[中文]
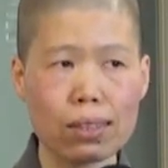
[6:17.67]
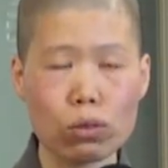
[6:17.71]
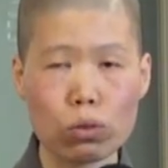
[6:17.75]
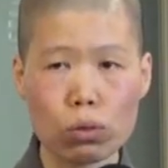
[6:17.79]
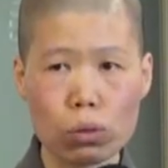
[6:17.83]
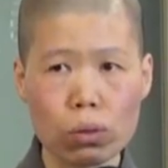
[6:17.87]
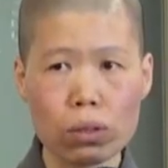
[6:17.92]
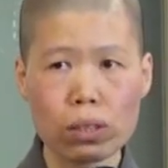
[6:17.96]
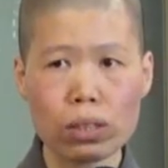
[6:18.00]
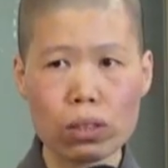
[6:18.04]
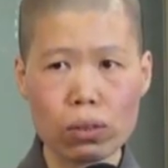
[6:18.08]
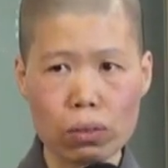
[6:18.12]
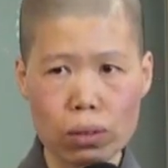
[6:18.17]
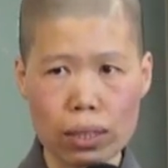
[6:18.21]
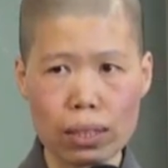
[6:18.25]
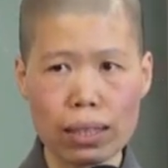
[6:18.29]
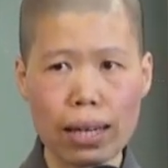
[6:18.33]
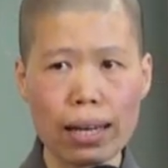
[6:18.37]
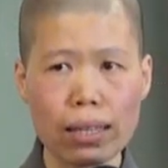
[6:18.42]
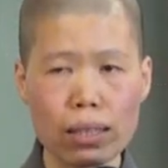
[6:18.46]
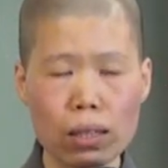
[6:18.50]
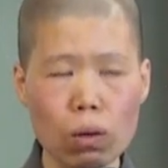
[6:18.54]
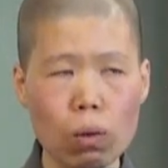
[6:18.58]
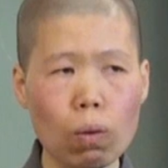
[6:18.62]
如果有遗
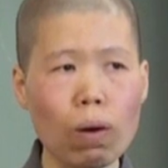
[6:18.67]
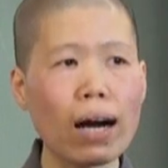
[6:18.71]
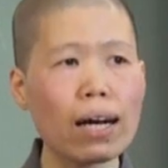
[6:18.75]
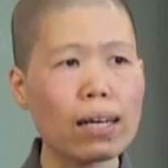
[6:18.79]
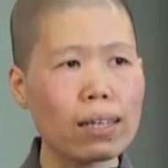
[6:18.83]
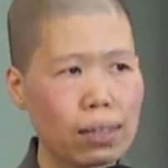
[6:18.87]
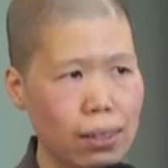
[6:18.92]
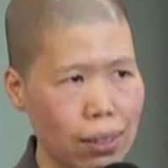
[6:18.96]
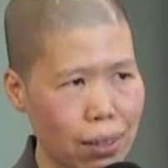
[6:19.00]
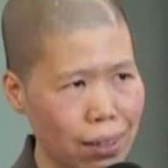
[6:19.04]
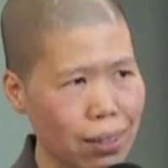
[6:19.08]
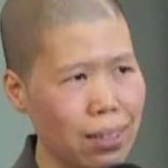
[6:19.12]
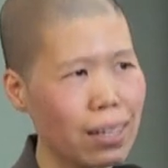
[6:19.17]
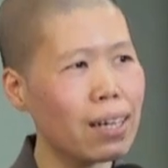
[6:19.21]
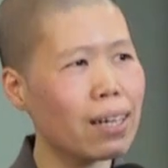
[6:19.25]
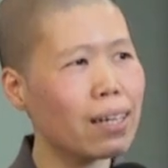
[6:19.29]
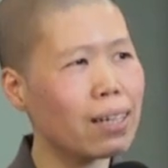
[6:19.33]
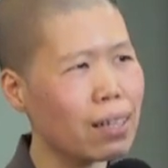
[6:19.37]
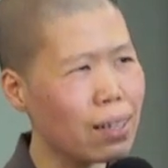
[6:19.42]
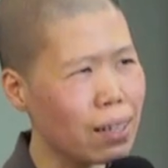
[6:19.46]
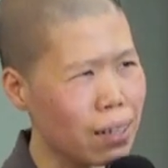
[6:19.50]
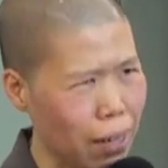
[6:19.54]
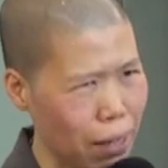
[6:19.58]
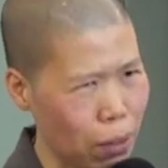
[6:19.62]
憾的话，隔
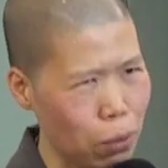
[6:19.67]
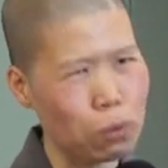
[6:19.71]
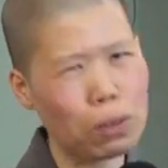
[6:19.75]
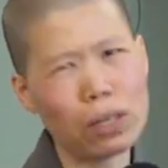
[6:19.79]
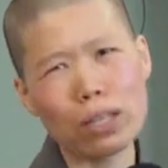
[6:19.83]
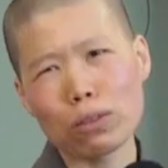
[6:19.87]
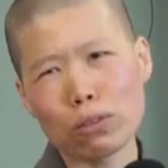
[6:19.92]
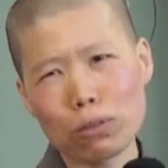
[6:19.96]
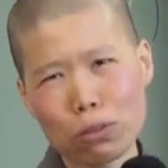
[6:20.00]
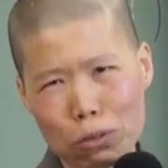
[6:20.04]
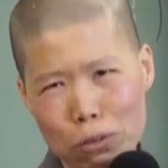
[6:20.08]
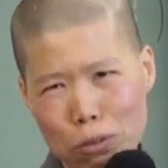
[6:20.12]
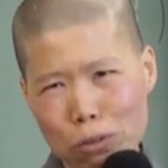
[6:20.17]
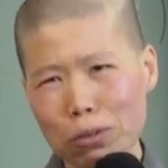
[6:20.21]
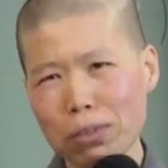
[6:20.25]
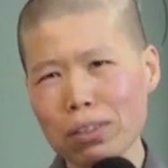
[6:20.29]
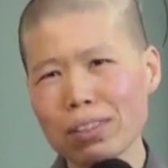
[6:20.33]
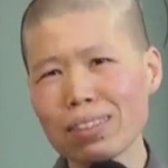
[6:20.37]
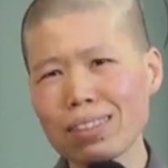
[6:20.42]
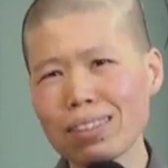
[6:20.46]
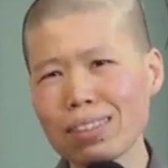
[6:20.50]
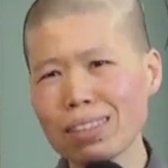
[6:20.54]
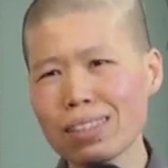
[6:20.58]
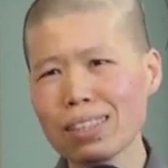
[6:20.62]
天赶快去
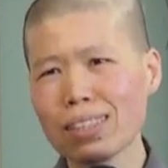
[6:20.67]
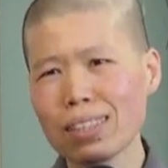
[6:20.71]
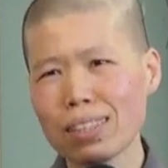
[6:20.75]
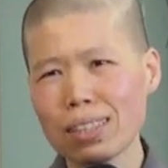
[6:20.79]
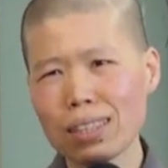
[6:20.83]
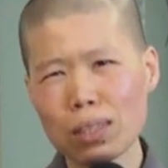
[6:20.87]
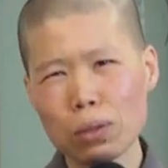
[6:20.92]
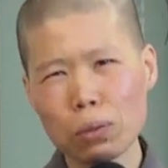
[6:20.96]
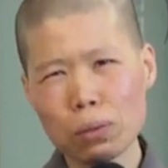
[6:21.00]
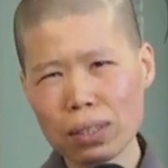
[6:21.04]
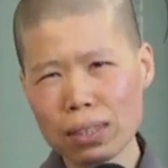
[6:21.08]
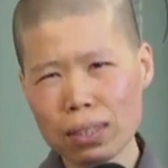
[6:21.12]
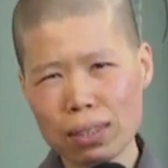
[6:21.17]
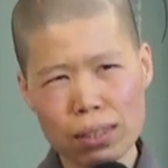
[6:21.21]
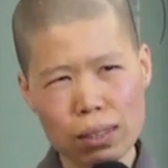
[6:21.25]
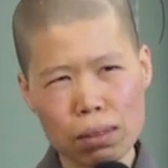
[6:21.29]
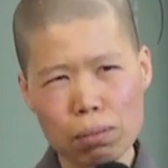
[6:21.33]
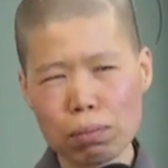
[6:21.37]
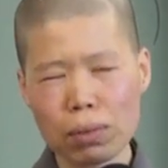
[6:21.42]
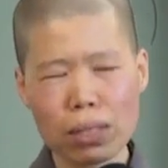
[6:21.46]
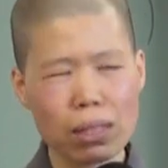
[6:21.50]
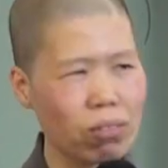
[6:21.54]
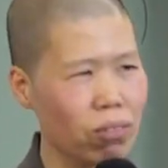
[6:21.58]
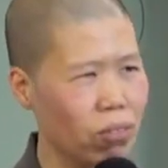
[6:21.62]
做，因为生
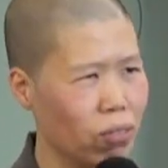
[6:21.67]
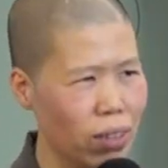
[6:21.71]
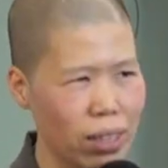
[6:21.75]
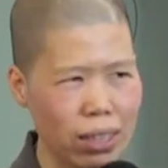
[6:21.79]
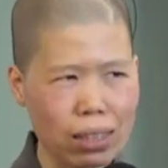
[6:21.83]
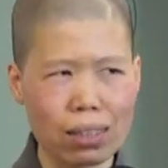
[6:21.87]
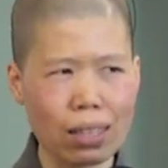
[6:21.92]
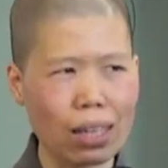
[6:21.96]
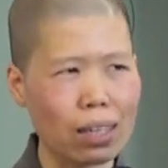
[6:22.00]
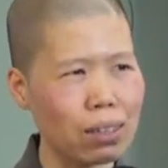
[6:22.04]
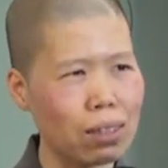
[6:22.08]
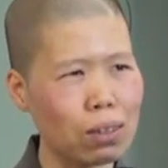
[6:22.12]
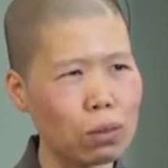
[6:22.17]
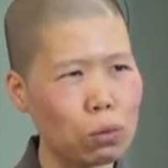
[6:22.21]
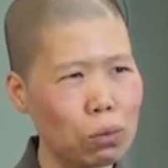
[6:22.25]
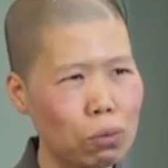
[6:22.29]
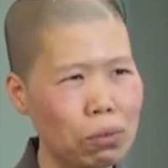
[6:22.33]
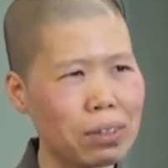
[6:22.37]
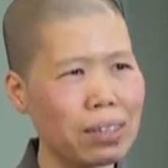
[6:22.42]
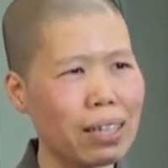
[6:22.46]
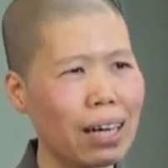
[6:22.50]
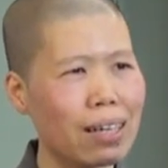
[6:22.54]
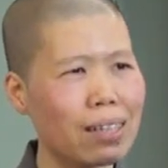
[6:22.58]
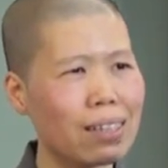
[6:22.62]
命非常的
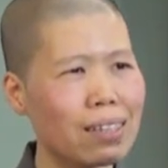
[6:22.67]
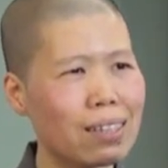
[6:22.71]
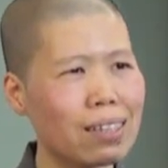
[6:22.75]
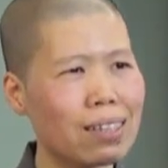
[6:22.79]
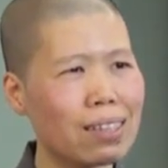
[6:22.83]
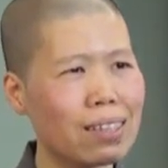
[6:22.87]
无常。